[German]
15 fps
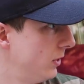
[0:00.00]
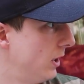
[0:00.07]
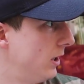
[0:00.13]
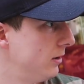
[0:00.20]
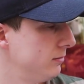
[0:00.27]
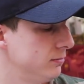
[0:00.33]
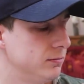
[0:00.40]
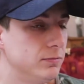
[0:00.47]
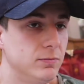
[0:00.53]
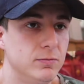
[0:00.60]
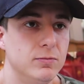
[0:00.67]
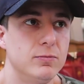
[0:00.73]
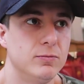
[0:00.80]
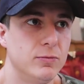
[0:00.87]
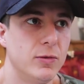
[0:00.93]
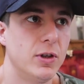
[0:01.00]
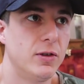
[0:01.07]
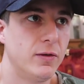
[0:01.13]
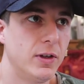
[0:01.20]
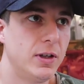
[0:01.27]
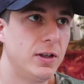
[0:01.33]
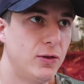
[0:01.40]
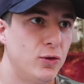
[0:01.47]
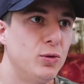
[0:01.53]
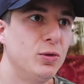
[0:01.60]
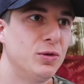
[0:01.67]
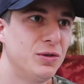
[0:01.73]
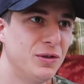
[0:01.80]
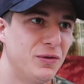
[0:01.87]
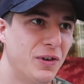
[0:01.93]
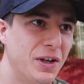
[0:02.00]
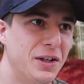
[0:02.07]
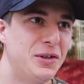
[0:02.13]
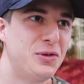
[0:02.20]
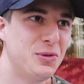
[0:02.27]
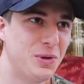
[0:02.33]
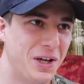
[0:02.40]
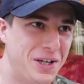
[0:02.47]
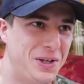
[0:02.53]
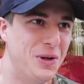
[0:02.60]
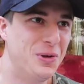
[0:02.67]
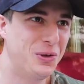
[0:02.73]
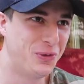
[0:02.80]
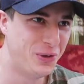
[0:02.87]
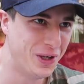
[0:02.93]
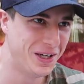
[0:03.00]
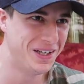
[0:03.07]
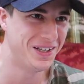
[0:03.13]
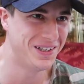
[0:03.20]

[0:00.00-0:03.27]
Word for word: ja. ja. Ich, war nicht zu, ich war nicht zurechnungsfähig.